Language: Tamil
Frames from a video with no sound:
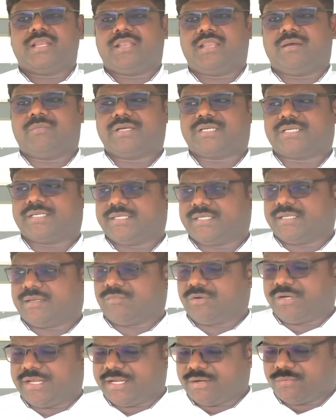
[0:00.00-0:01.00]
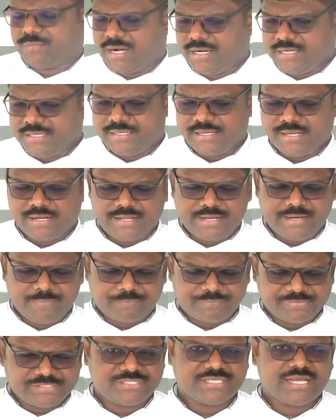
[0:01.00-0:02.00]
நமக்கு நம்முடைய வாழ்க்கையிலே
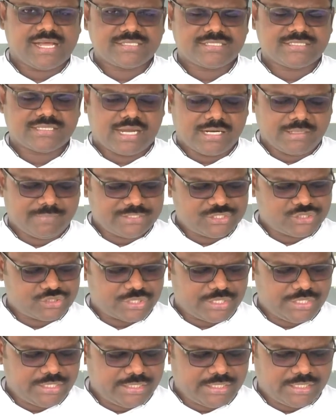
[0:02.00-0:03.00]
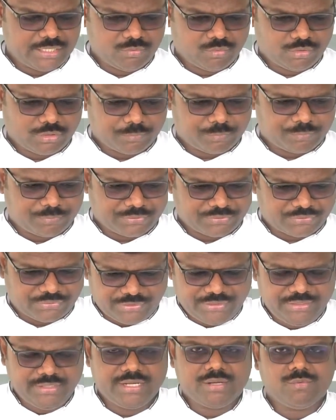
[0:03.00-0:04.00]
பிசாசானவன் செய்கிற ஒரு
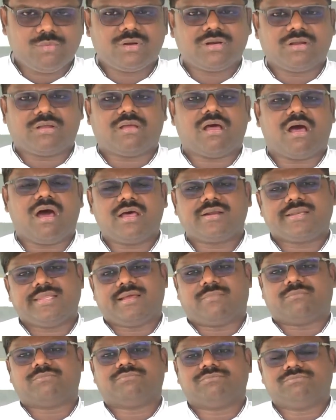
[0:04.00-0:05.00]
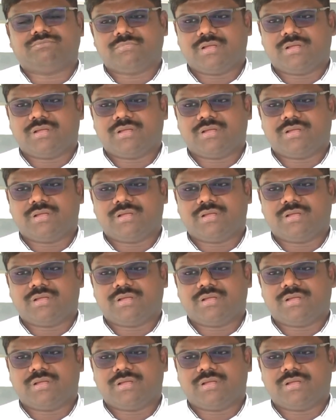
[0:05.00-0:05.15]
பெரிய ஒரு காரியம்